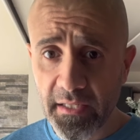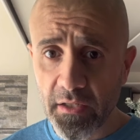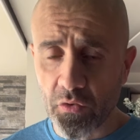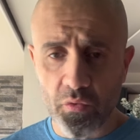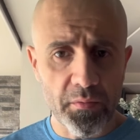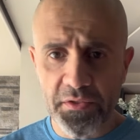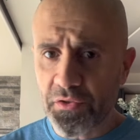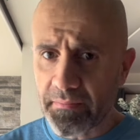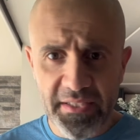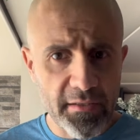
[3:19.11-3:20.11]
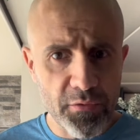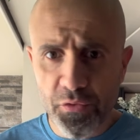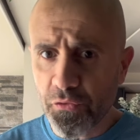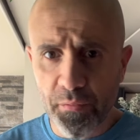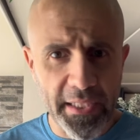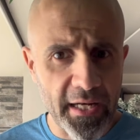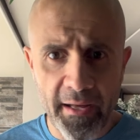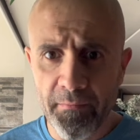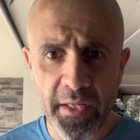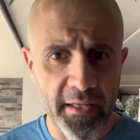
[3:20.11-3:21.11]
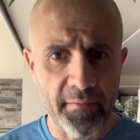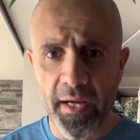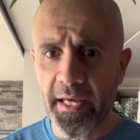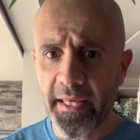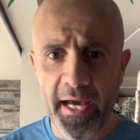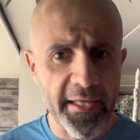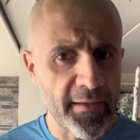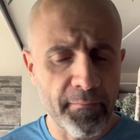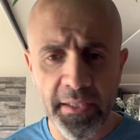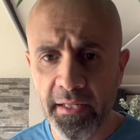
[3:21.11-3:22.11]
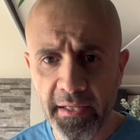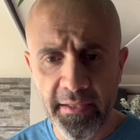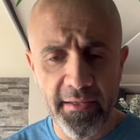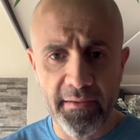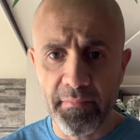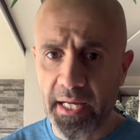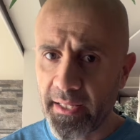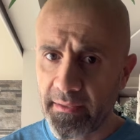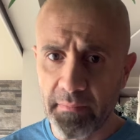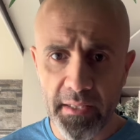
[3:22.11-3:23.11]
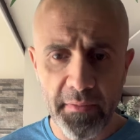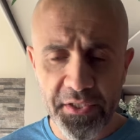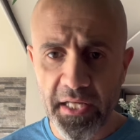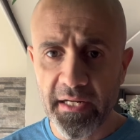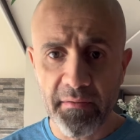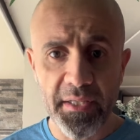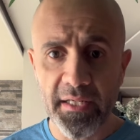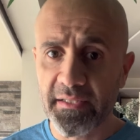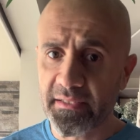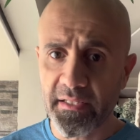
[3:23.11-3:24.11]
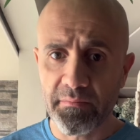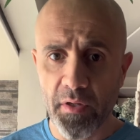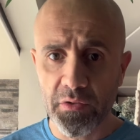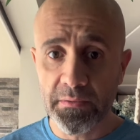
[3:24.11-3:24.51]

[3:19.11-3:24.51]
ونصير نشوف شو بدنا نعمل يعني مع اي حكيم بدنا نحكي مع المشكله الكبيره اللي صارت معه